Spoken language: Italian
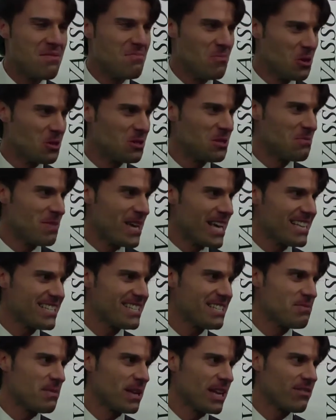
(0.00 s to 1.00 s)
molti
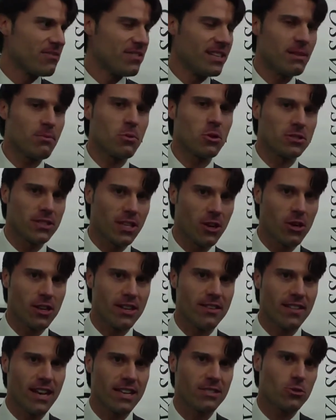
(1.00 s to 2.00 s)
mesi, ma alla fine portarlo a
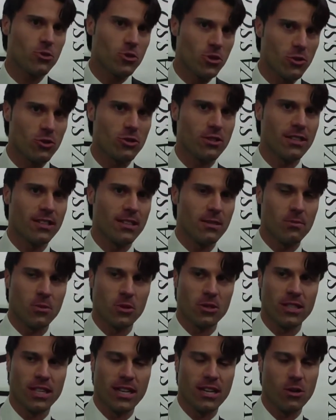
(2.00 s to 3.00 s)
Chivasso ci consente di
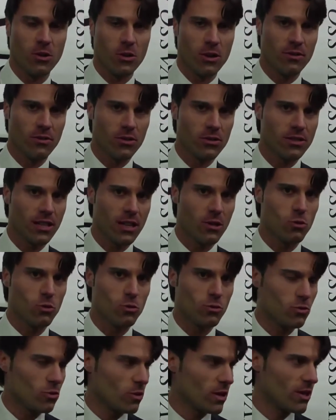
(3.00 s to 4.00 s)
portare ancora una volta la
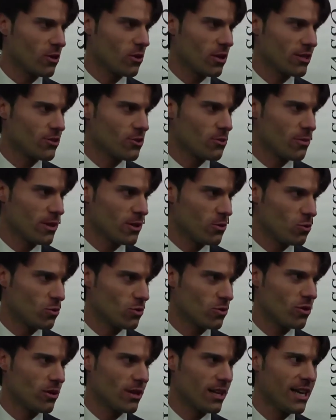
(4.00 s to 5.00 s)
cultura con la C
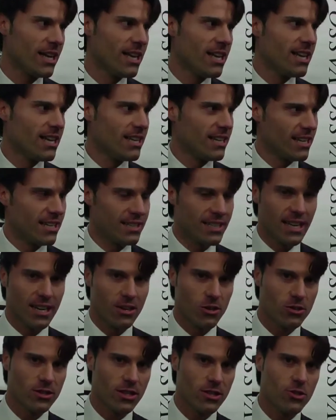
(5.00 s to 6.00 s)
maiuscola eh, nella
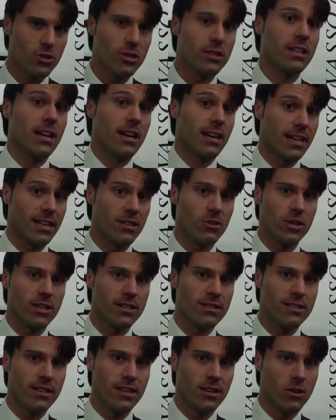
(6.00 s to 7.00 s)
nostra città. Credo che
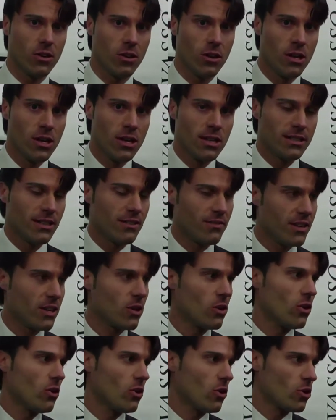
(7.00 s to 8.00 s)
siano
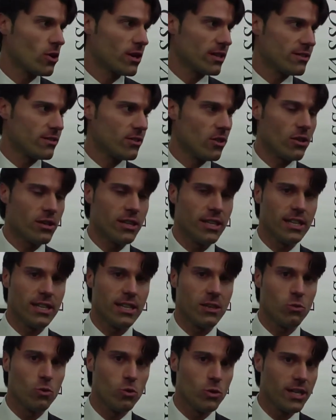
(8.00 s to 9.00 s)
davvero
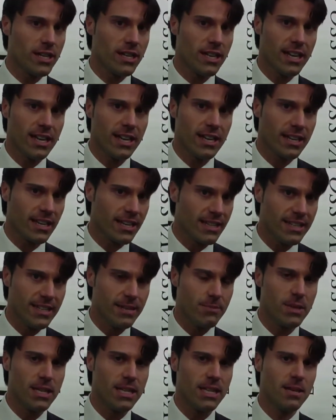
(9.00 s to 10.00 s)
occasioni uniche,
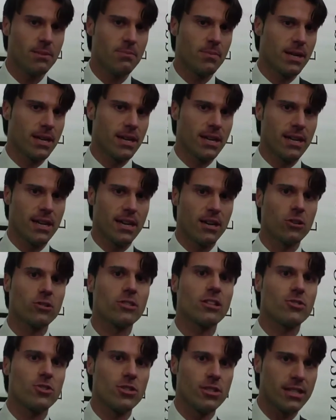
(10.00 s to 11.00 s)
incredibili per la
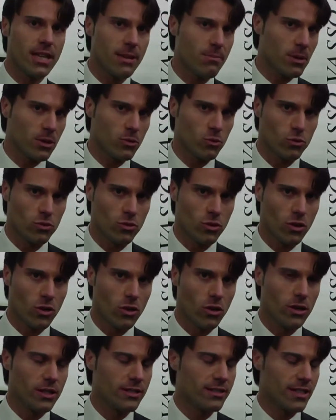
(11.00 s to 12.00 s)
nostra città e per tutto il